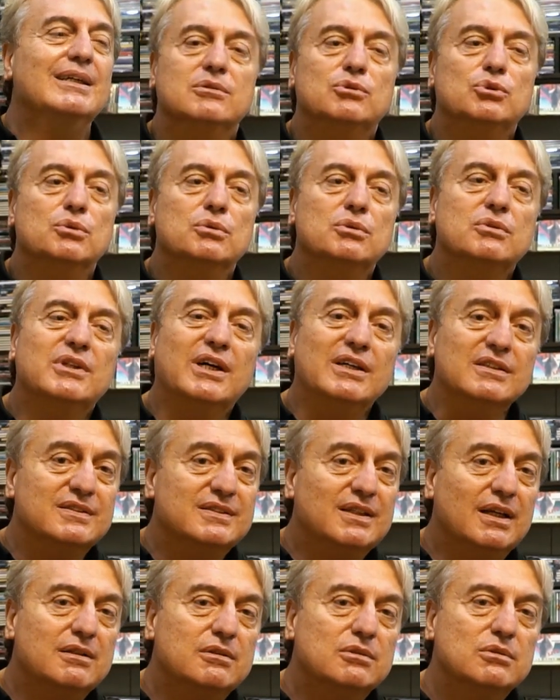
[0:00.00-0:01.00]
Çünkü
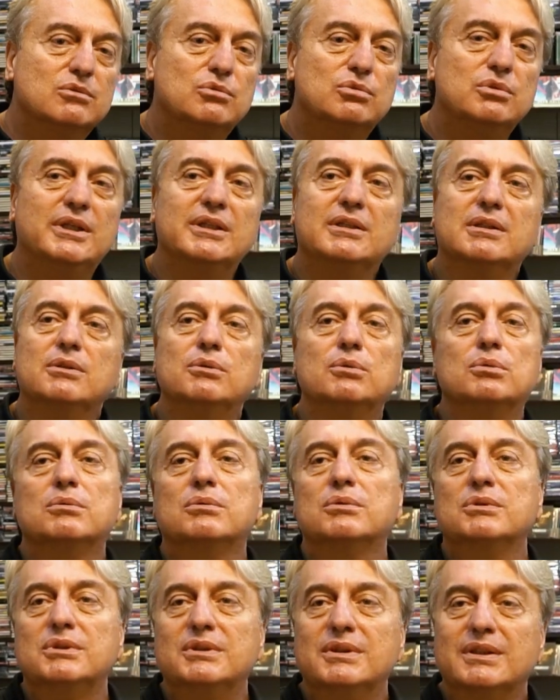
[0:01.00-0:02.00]
Tansel sürekli
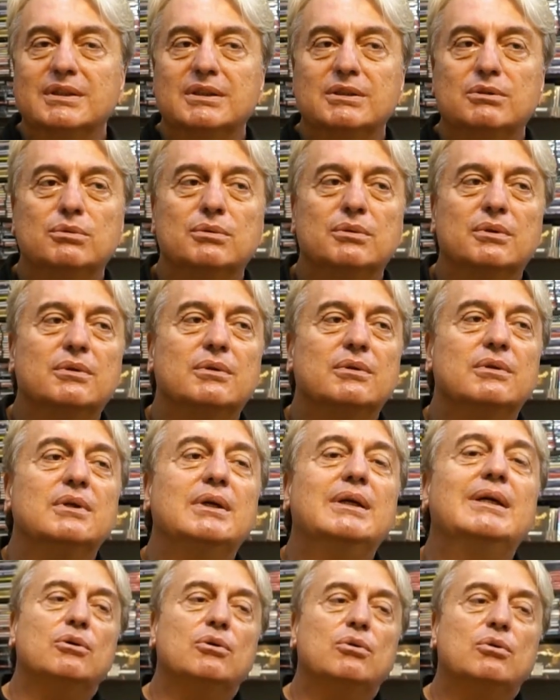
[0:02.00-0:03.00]
yurt dışına gidiyor.
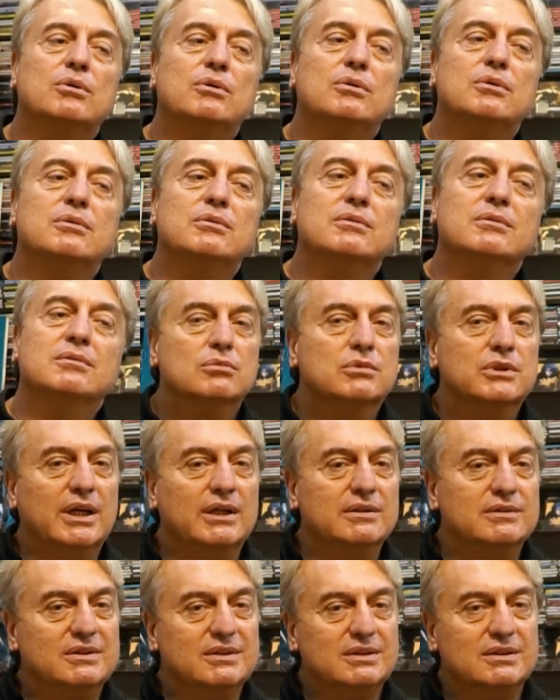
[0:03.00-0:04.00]
O
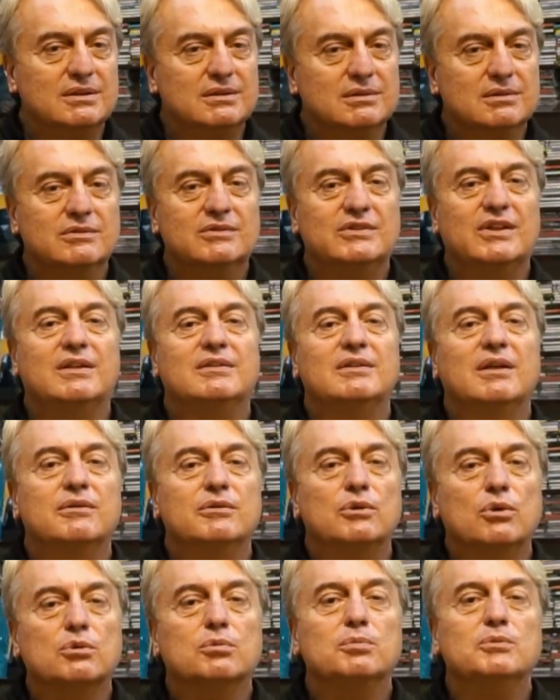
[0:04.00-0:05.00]
kendi
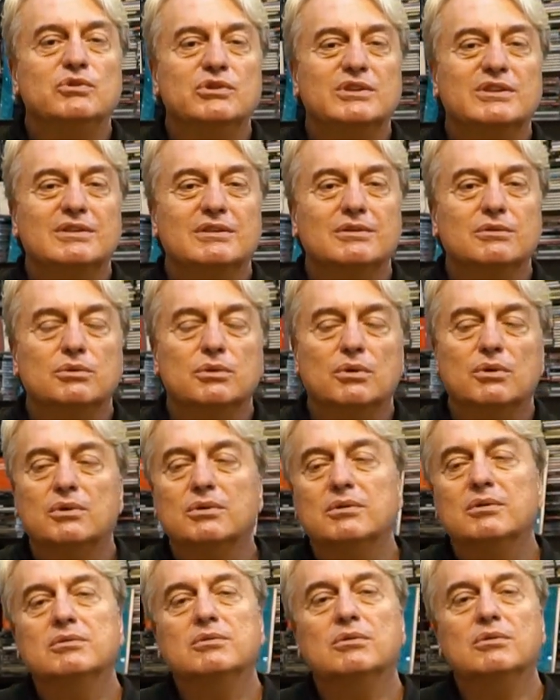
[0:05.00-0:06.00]
zaten rock müzik
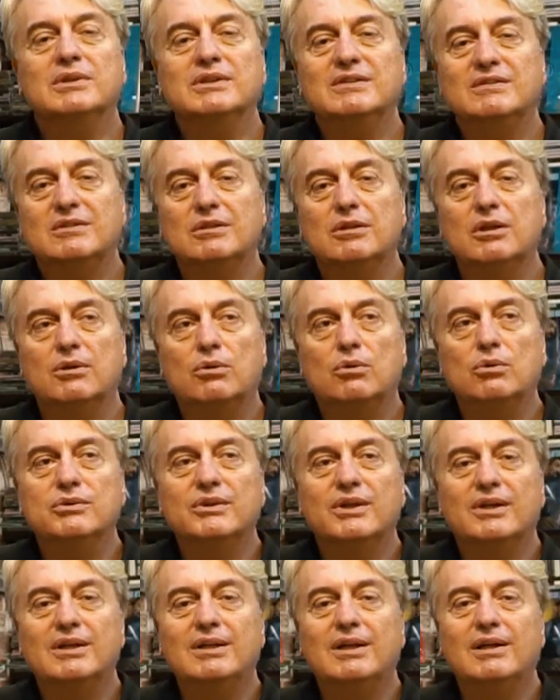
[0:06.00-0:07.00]
dinliyor. Dolayısıyla
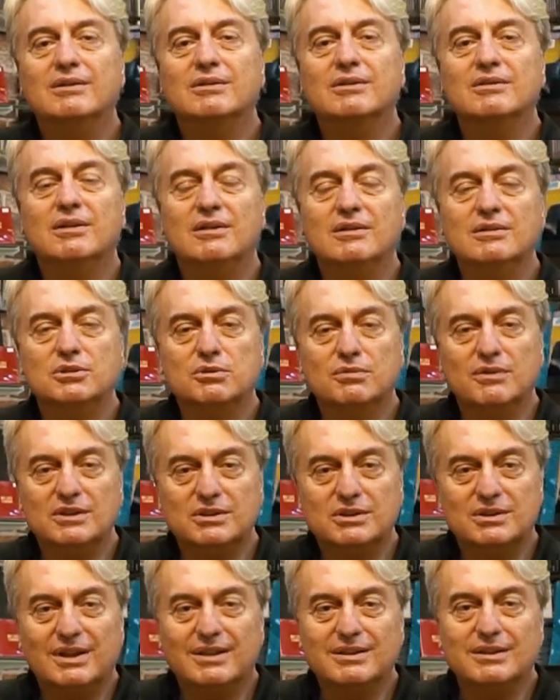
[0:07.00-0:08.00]
onunla alakalı
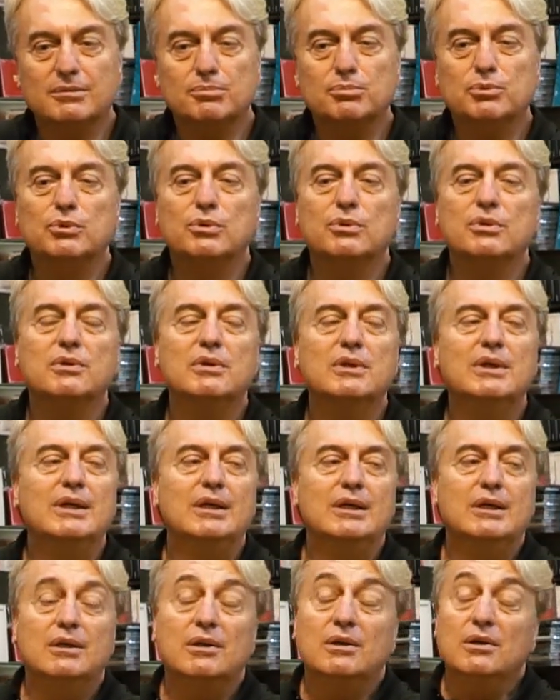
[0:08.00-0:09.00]
alışverişler yapıyor.
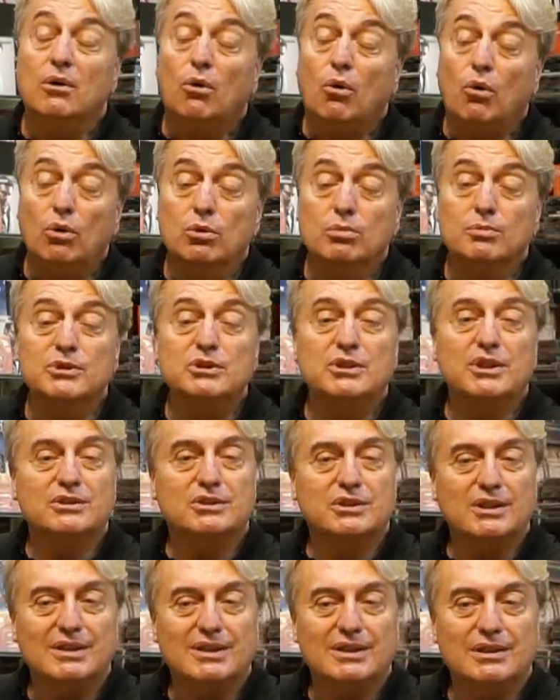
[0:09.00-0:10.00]
Olmayacak
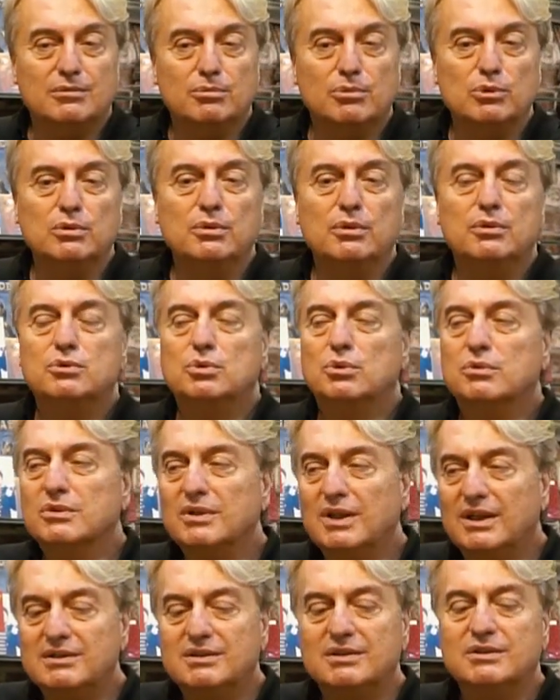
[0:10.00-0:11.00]
şeyleri buluyor. Çok
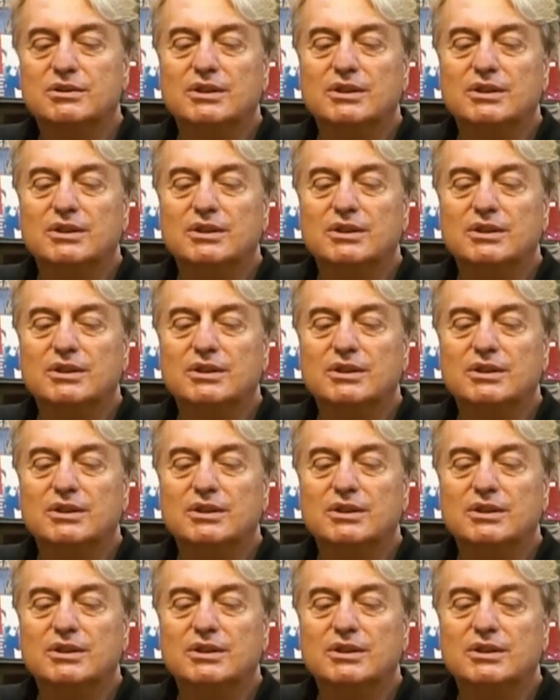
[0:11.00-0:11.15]
nadir